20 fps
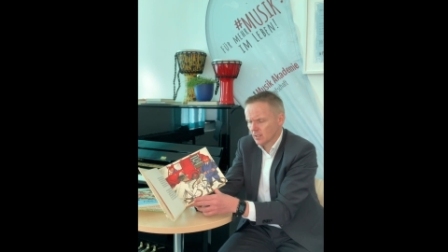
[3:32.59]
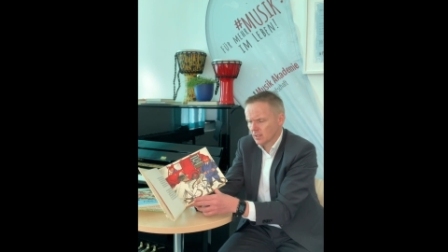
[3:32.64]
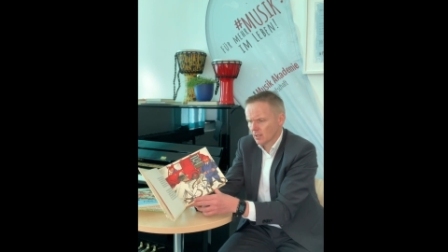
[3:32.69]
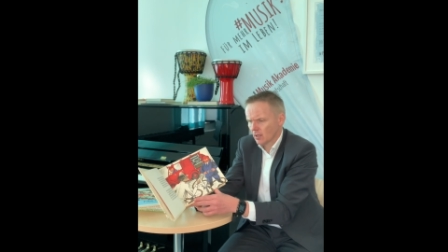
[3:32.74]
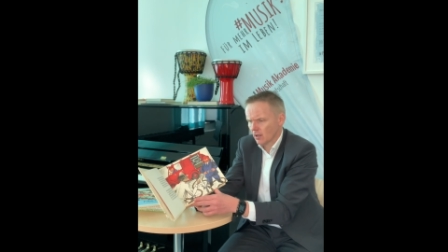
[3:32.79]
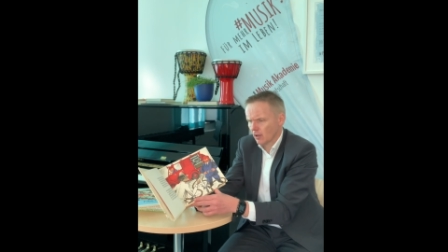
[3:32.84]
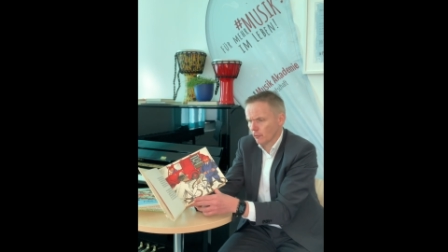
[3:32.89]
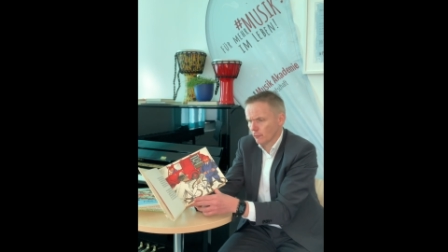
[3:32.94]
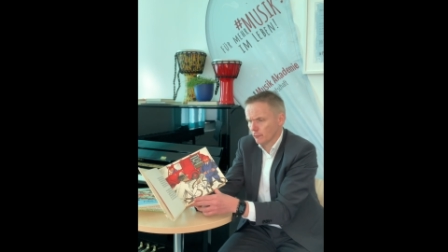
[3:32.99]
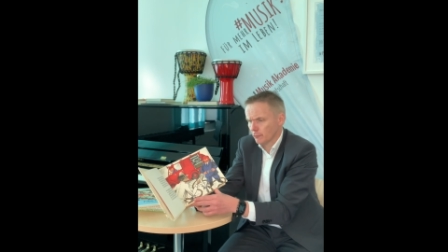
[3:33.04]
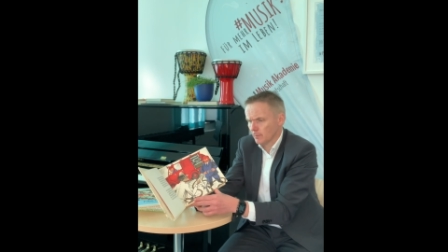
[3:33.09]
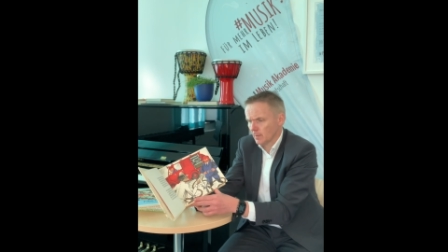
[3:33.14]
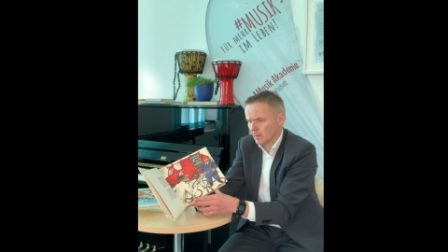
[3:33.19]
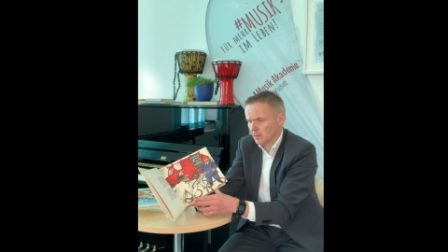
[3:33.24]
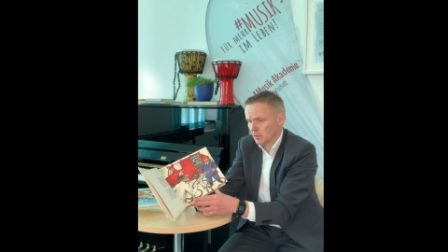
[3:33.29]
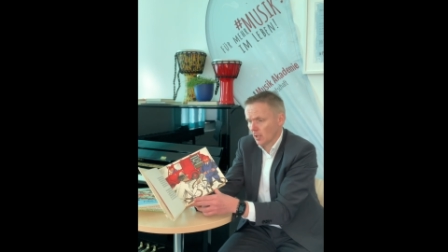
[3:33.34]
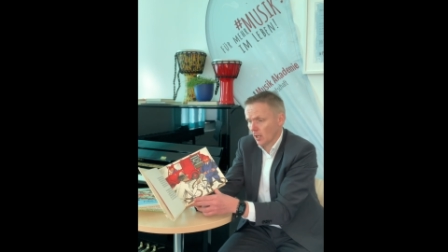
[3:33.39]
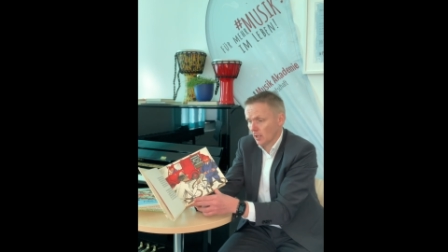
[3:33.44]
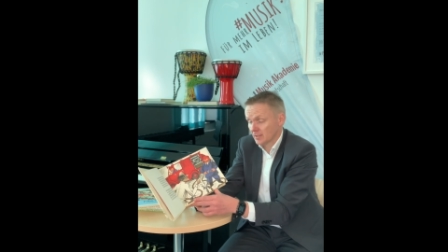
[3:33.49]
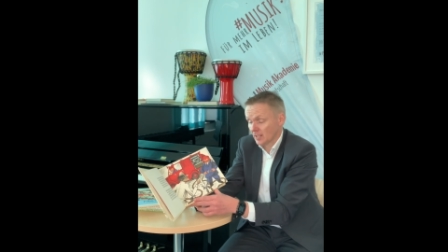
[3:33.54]
Der, Hauptmann,
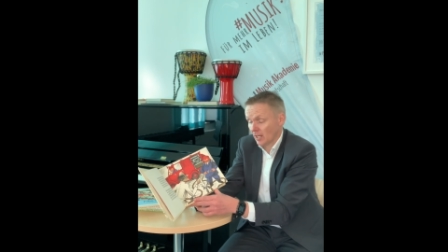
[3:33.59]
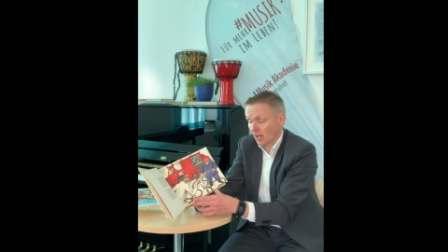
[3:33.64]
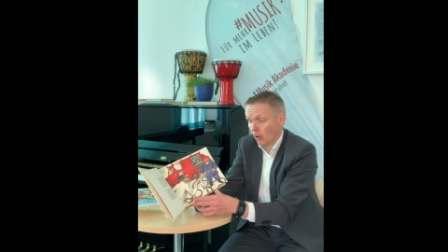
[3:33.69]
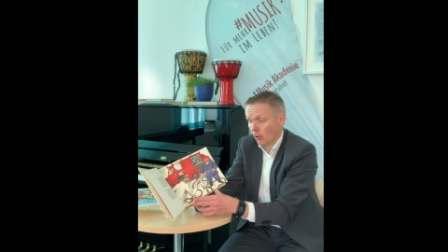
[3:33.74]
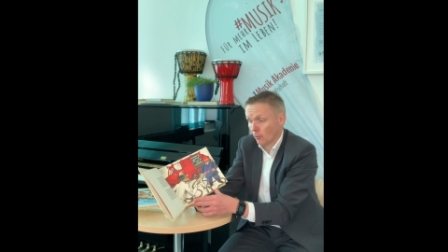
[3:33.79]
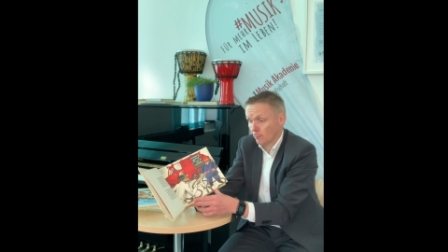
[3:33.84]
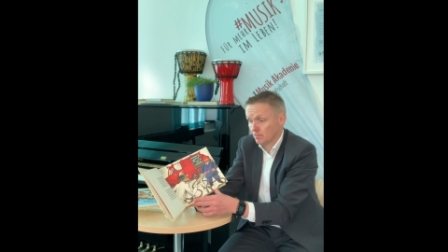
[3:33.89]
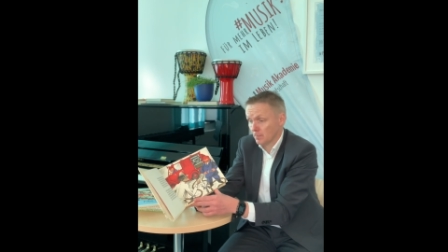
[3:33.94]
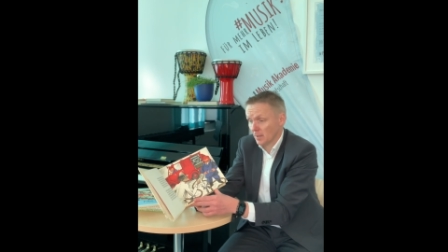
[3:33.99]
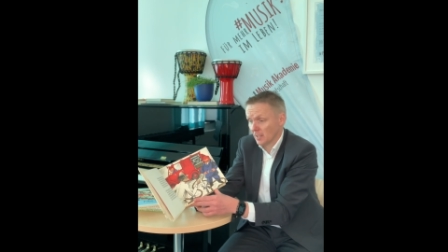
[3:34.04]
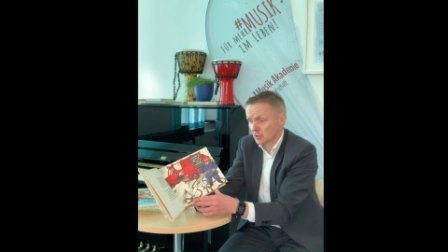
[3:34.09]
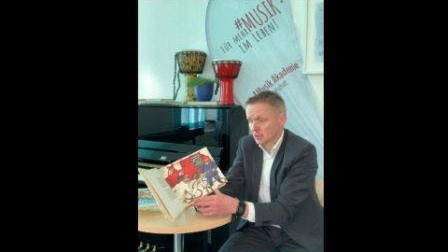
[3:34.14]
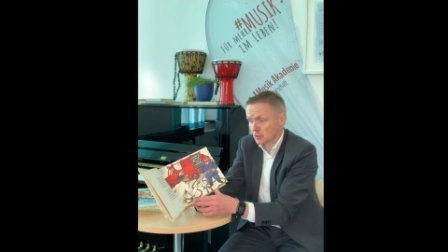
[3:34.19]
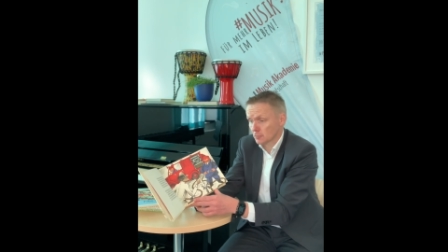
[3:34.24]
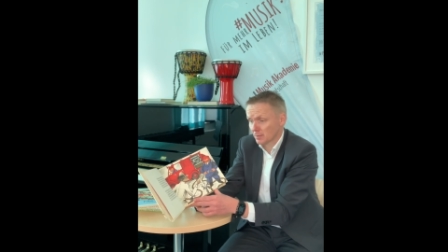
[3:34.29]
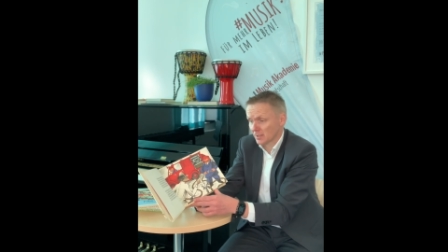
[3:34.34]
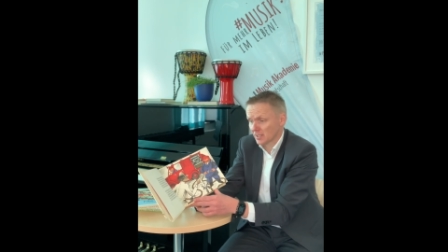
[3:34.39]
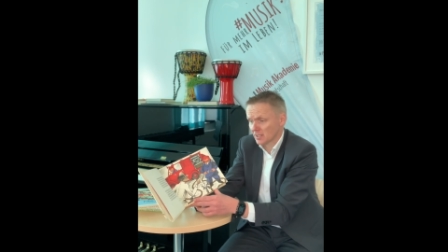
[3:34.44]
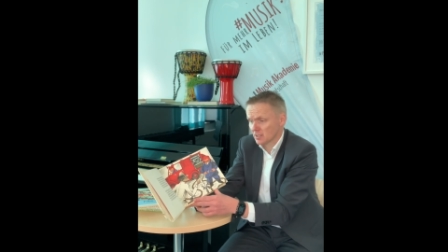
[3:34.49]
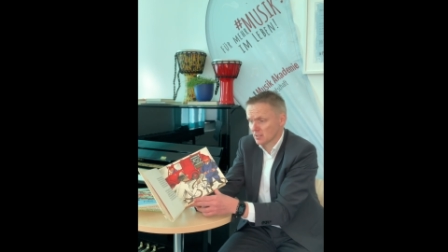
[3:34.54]
der Hauptmann
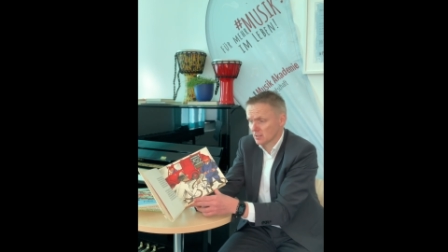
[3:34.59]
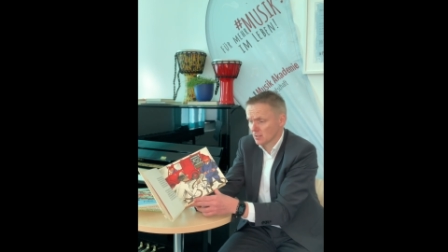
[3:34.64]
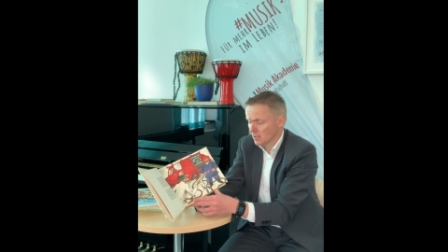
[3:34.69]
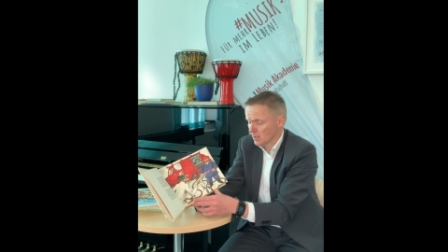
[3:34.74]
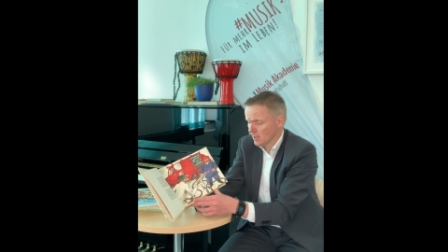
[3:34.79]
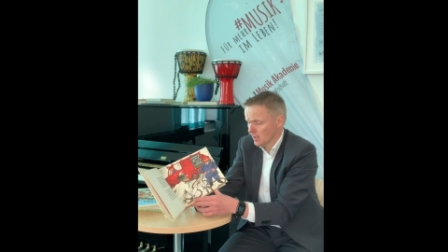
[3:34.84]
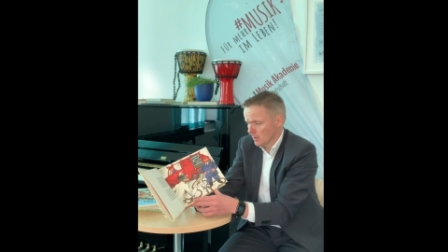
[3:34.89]
spricht,